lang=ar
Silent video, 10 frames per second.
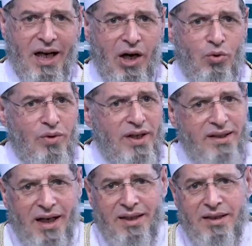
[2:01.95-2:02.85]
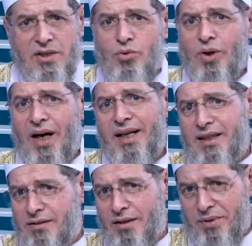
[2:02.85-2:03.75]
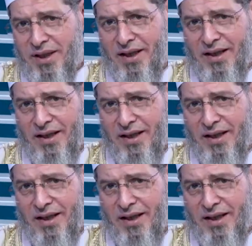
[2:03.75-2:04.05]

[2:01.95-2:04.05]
أو نتحدث عن التربية